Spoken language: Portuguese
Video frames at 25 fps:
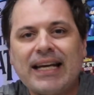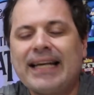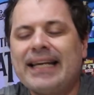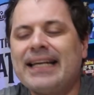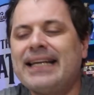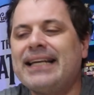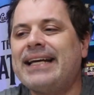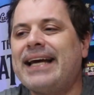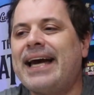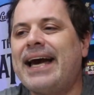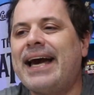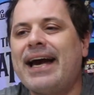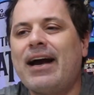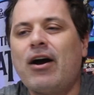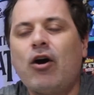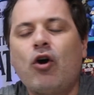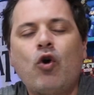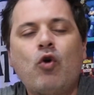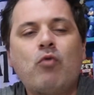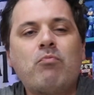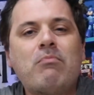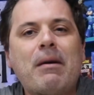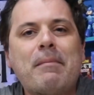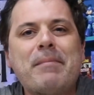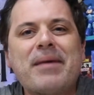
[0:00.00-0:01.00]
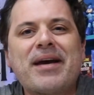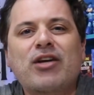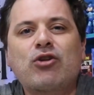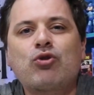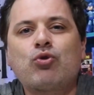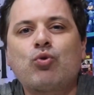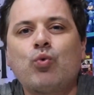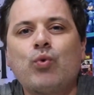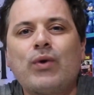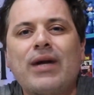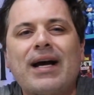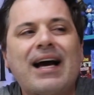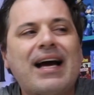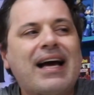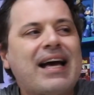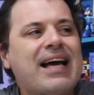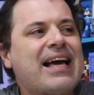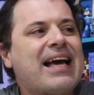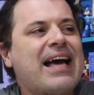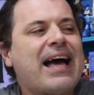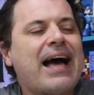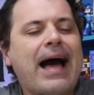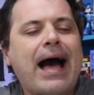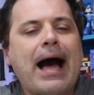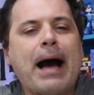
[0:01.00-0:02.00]
e é uma abertura
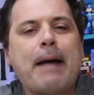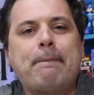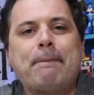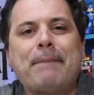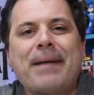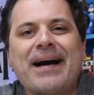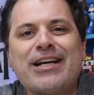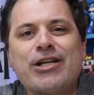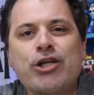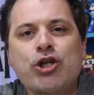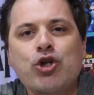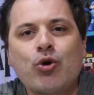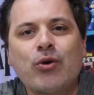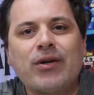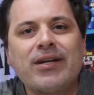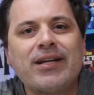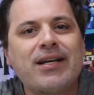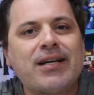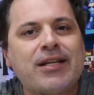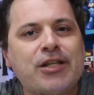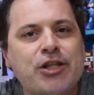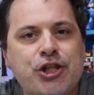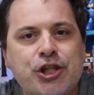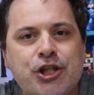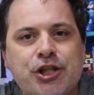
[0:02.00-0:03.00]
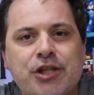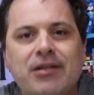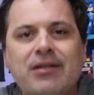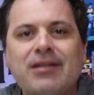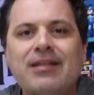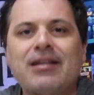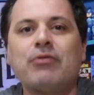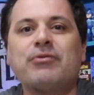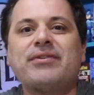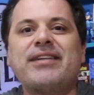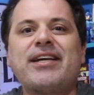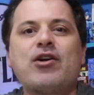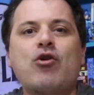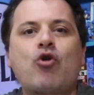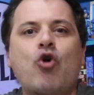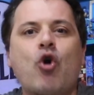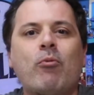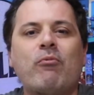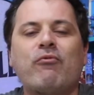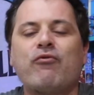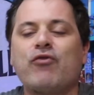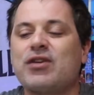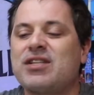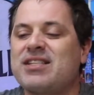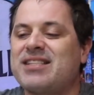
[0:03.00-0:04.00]
apaixonante. Não tem
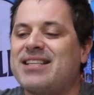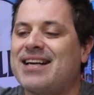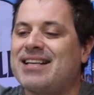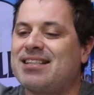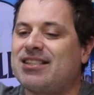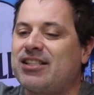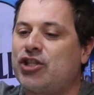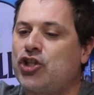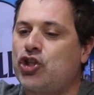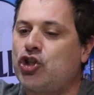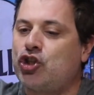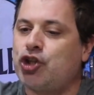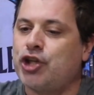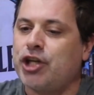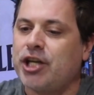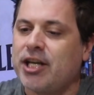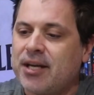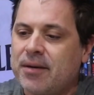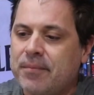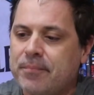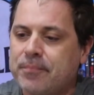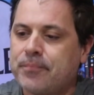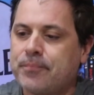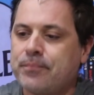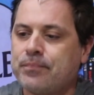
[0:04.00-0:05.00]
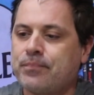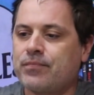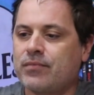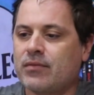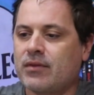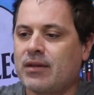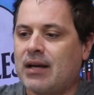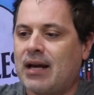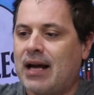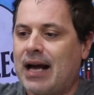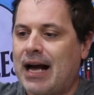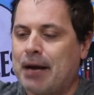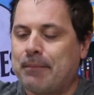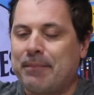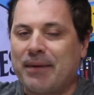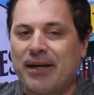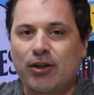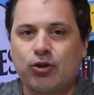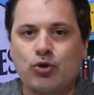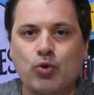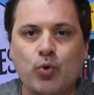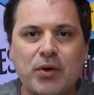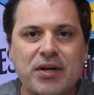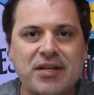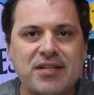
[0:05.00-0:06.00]
como você assistir a
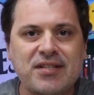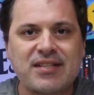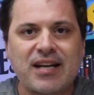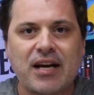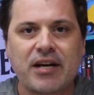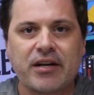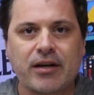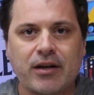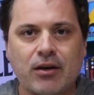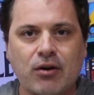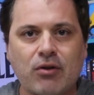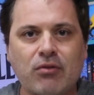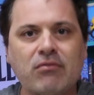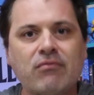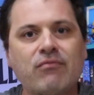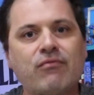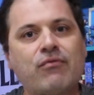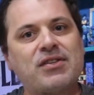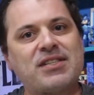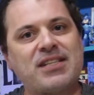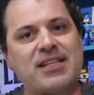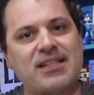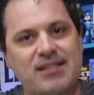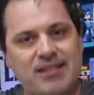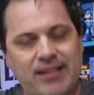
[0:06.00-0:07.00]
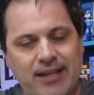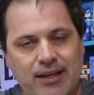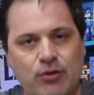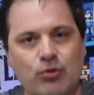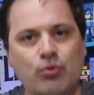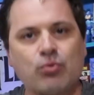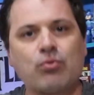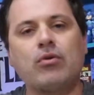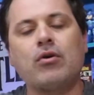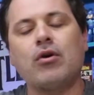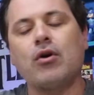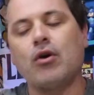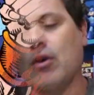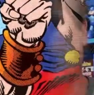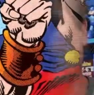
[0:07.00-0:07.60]
abertura de Stargirl, você sendo